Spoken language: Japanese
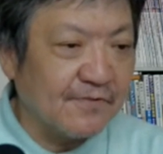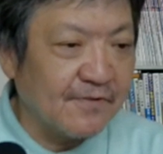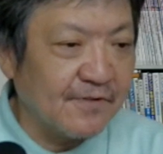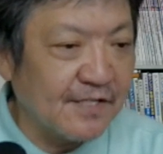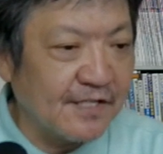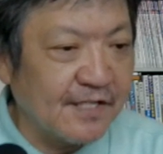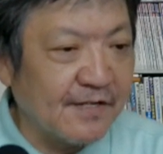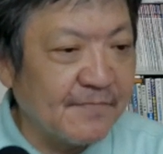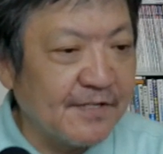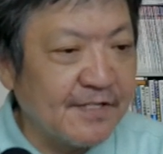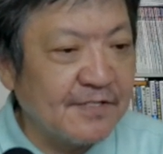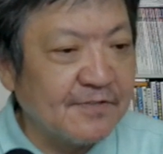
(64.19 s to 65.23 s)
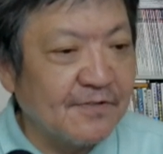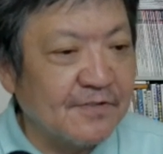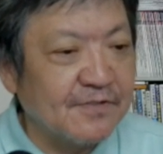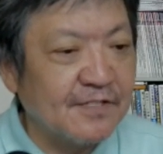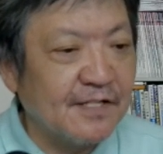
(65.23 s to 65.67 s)
の意義やメリット
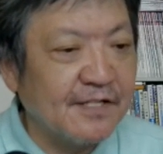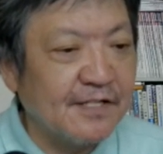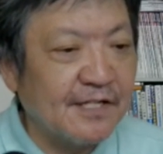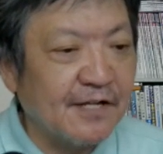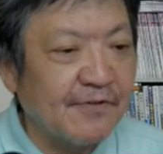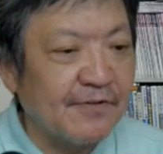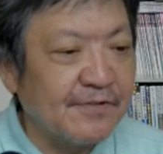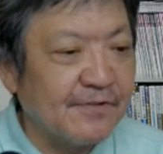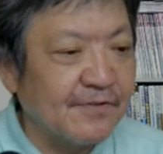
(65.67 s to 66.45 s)
について理解を得る